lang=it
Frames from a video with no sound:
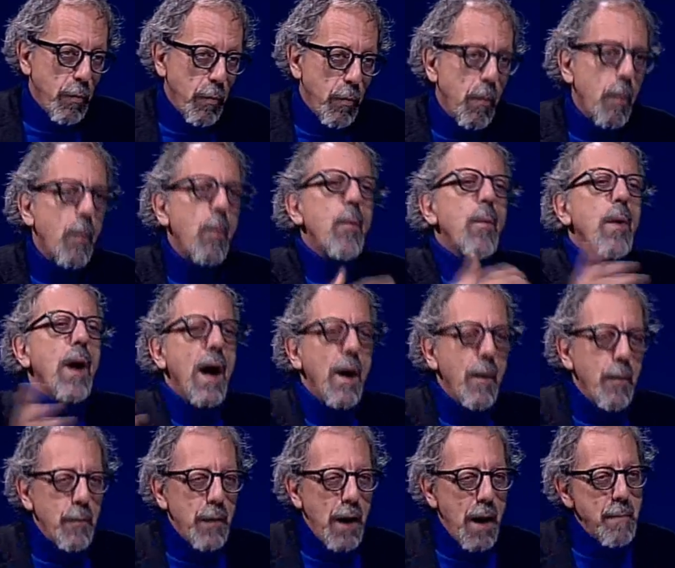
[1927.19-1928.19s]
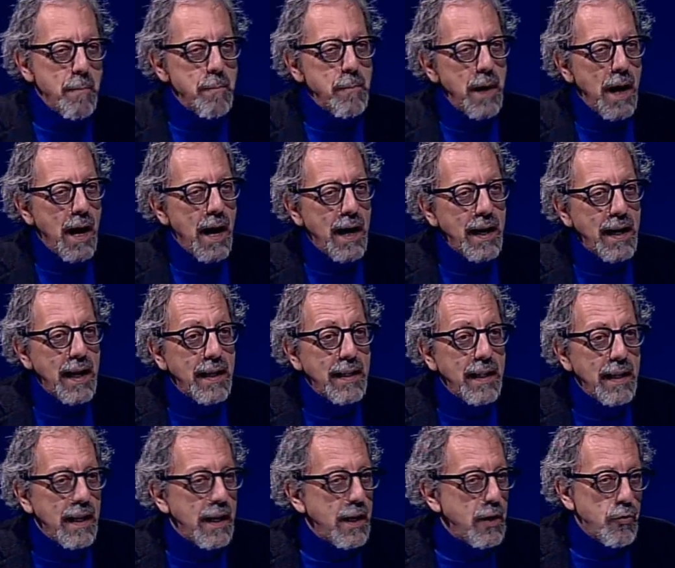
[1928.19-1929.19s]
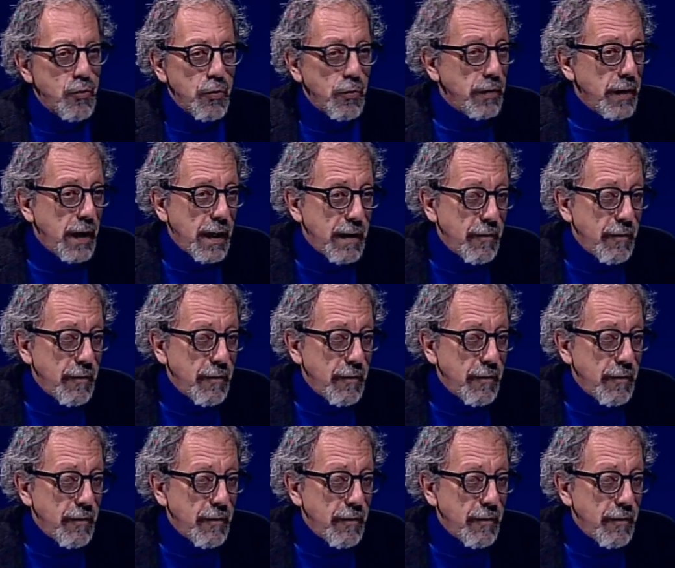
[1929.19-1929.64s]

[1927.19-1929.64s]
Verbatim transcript: un'ampia un area della regione, arrivano da tutte